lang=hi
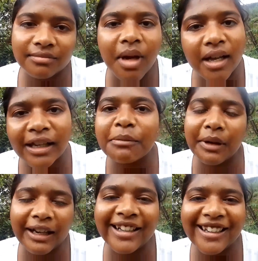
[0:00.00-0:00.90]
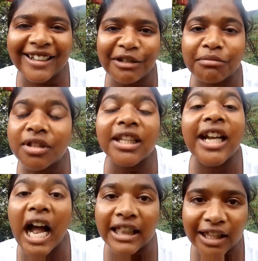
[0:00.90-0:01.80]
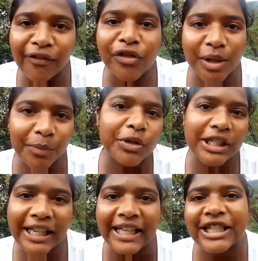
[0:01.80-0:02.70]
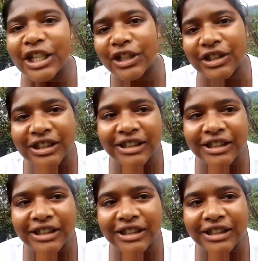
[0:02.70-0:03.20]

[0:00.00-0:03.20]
मारना ही पड़ेगा ठीक है तो हम दिखाते हैं वो सबको ठीक है चलो